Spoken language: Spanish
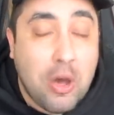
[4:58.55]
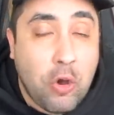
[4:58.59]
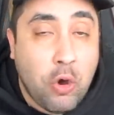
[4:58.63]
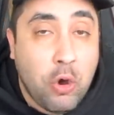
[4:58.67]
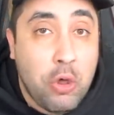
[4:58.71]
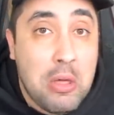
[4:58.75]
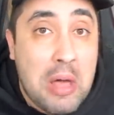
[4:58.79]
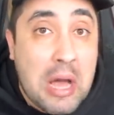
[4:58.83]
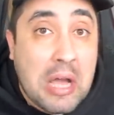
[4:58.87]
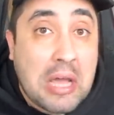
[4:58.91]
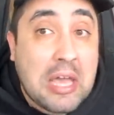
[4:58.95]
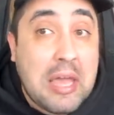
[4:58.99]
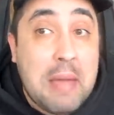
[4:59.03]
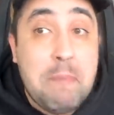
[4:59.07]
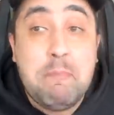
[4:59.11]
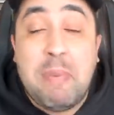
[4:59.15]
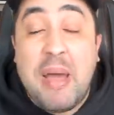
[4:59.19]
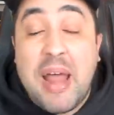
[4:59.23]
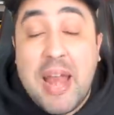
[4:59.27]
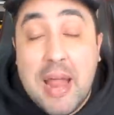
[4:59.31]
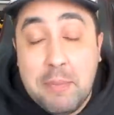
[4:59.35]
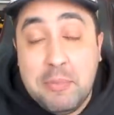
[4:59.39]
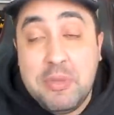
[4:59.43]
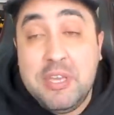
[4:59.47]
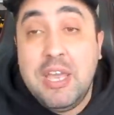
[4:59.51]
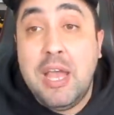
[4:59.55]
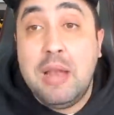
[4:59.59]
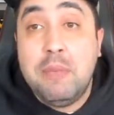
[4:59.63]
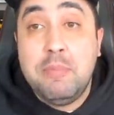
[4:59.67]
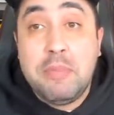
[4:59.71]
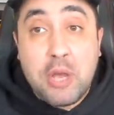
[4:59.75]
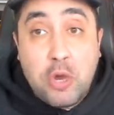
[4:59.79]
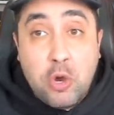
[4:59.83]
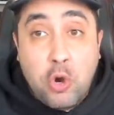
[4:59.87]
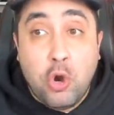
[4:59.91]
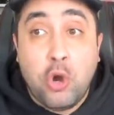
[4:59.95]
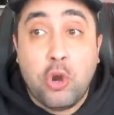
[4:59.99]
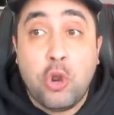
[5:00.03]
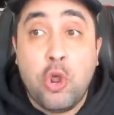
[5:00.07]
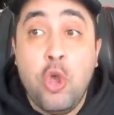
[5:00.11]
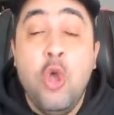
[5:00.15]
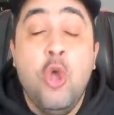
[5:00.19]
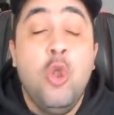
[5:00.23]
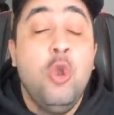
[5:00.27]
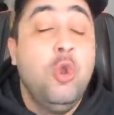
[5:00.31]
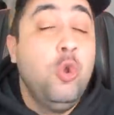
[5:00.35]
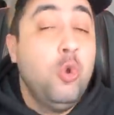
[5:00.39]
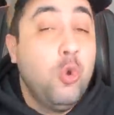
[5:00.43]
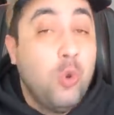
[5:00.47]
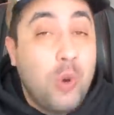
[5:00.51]
joda que para mí el
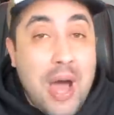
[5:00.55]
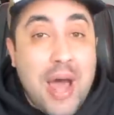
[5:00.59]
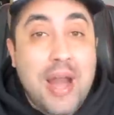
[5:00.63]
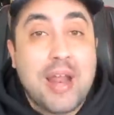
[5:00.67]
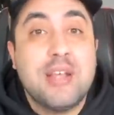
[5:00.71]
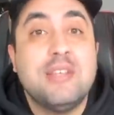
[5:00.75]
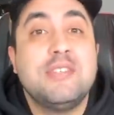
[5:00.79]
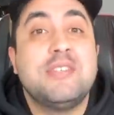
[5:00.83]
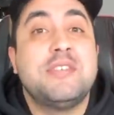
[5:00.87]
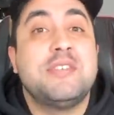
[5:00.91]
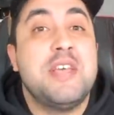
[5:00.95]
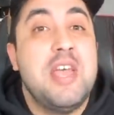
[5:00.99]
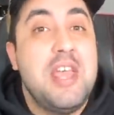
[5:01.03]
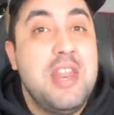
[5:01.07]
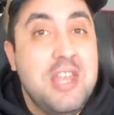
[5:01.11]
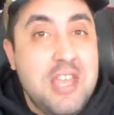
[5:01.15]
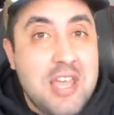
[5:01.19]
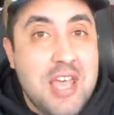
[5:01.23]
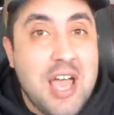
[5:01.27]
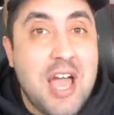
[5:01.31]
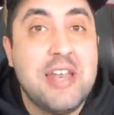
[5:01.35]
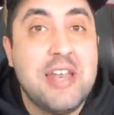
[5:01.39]
mejor lugar sería